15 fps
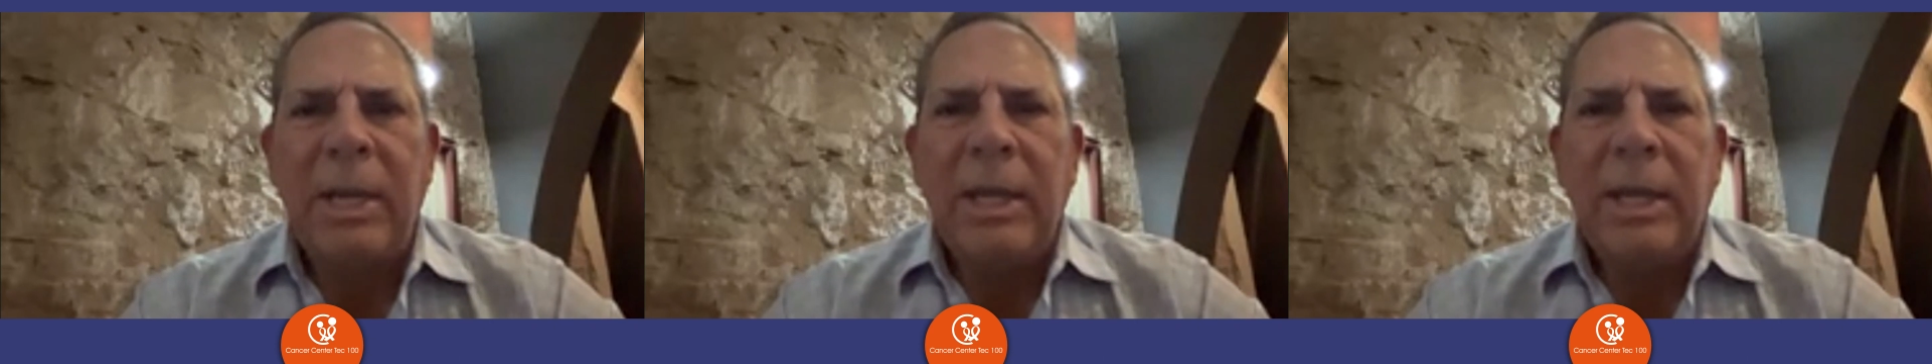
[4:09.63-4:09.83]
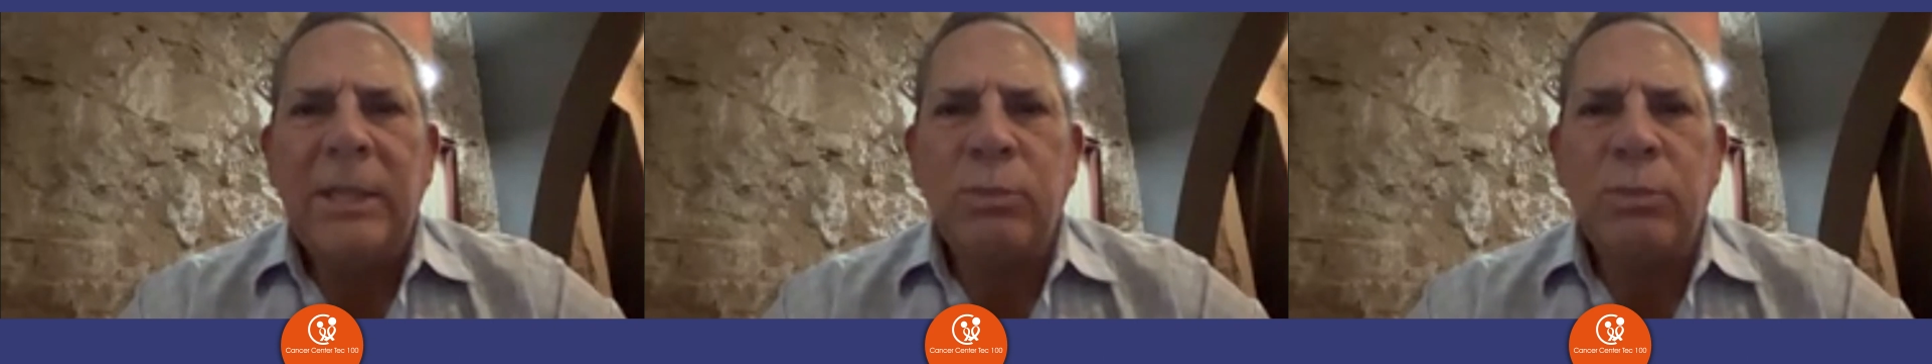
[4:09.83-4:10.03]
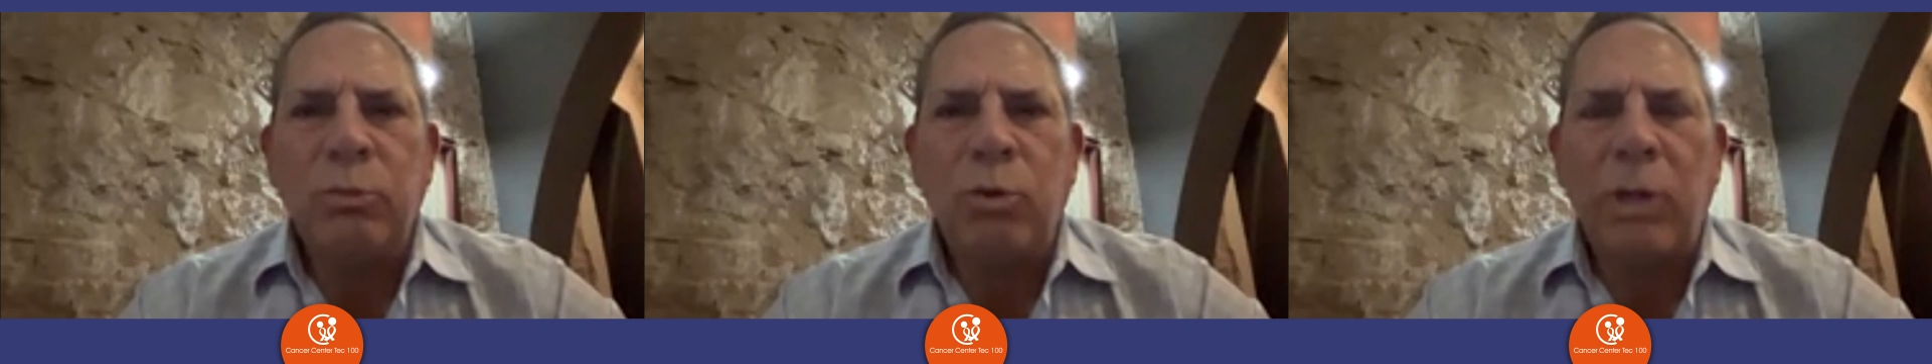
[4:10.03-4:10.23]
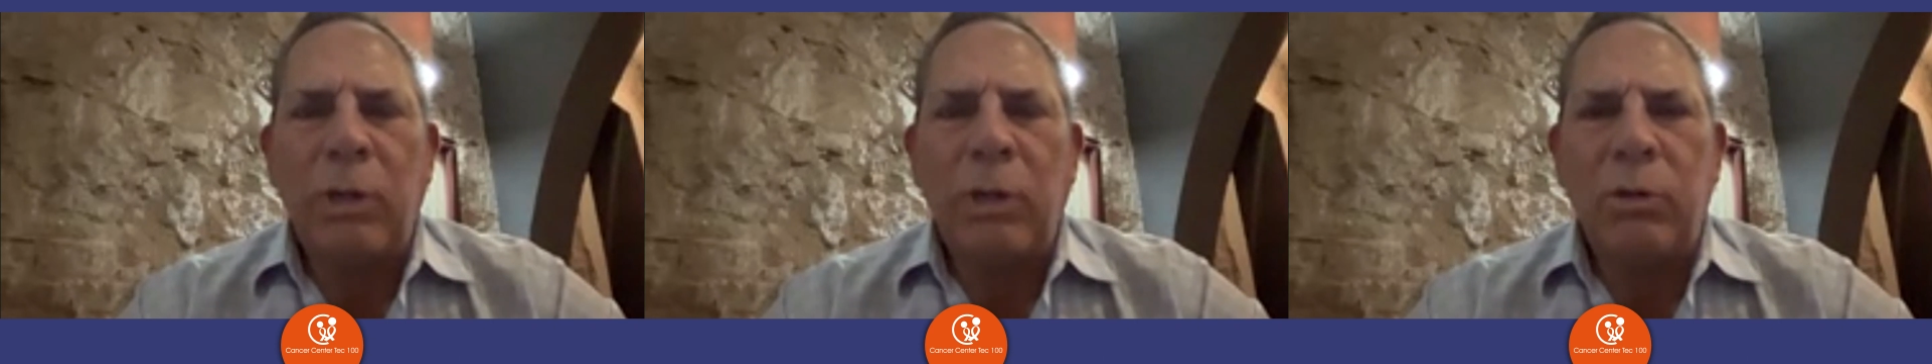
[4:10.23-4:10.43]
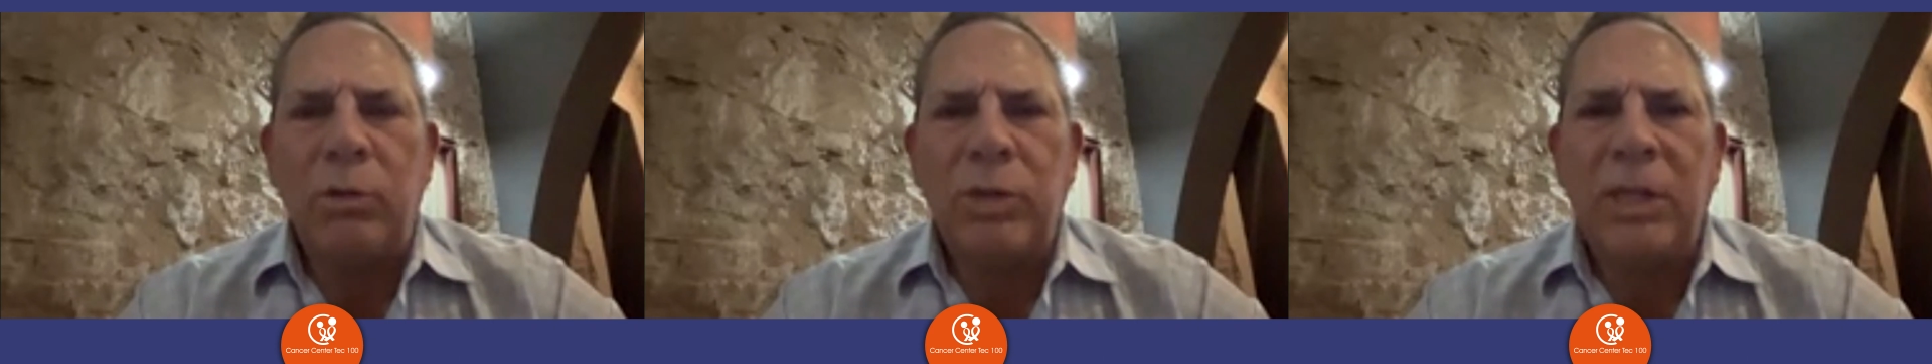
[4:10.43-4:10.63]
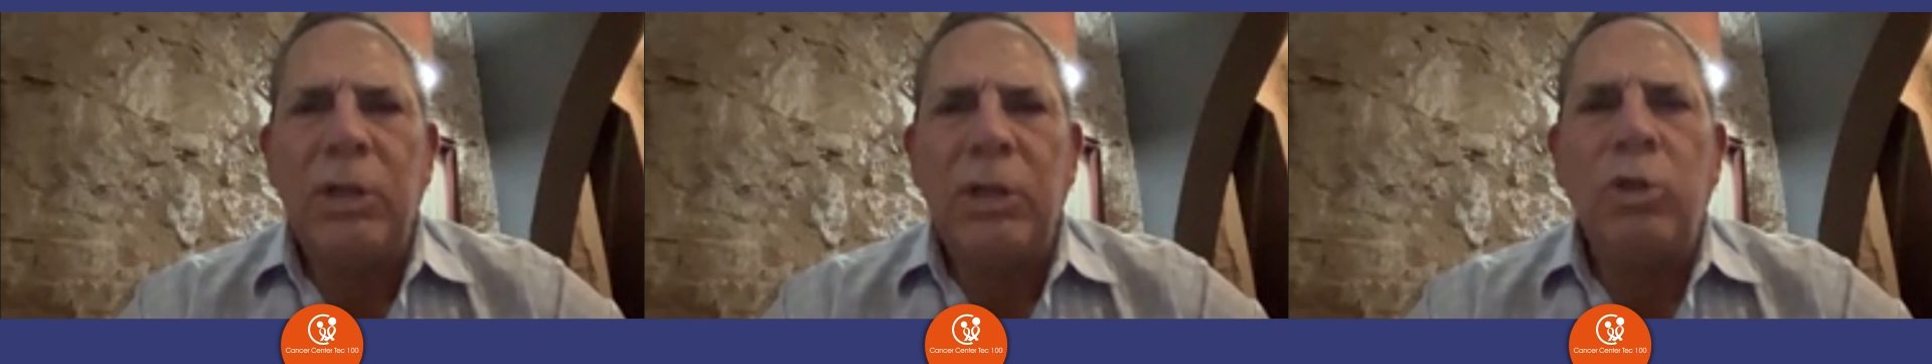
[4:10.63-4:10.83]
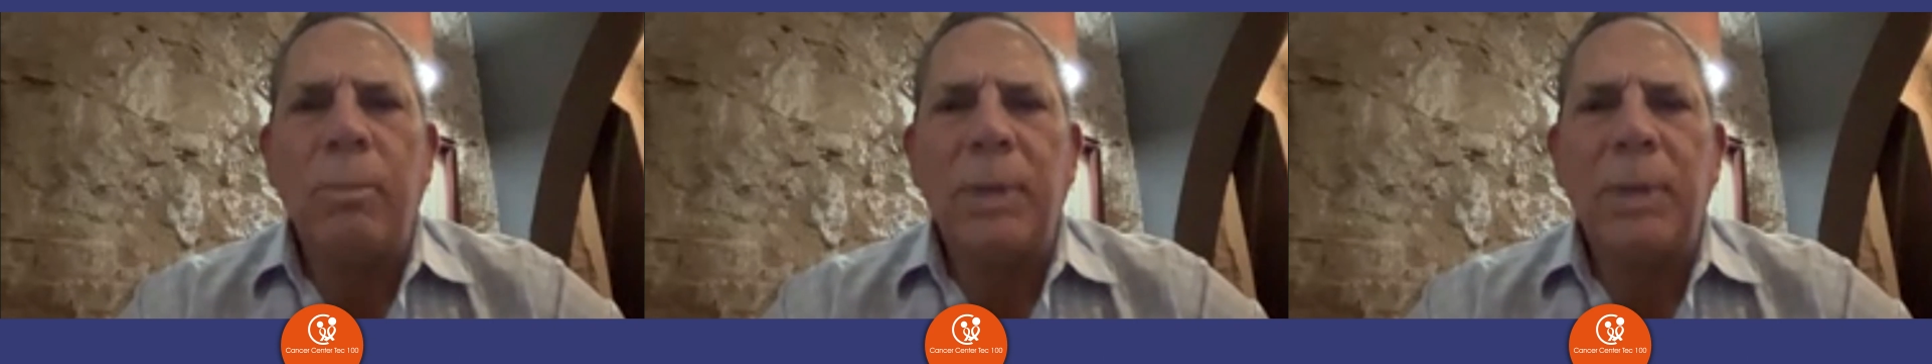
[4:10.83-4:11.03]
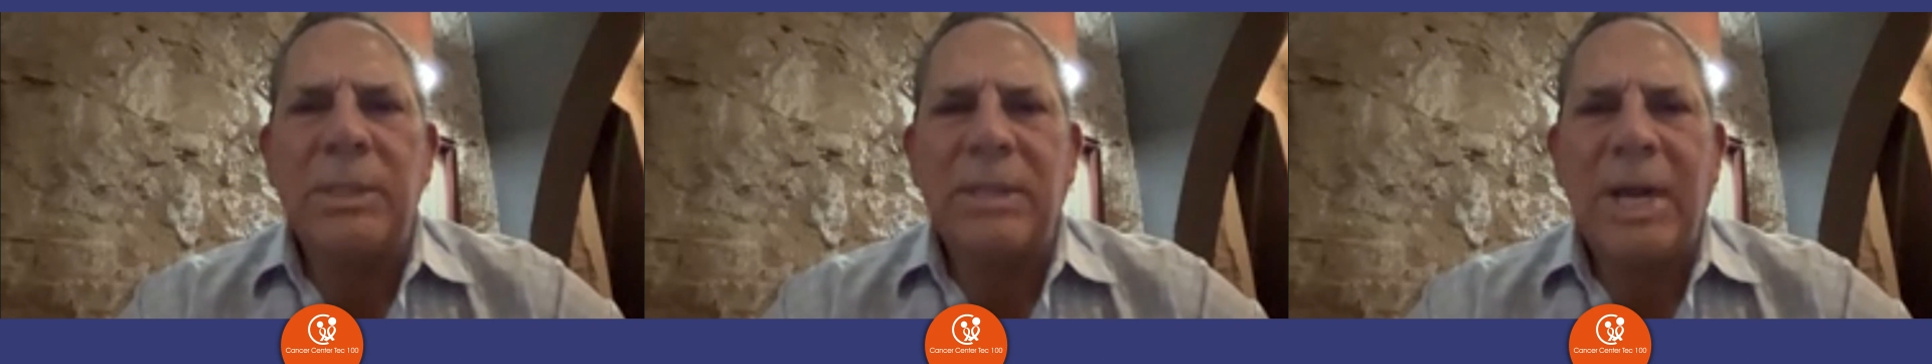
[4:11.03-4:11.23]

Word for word: que es uno de los síntomas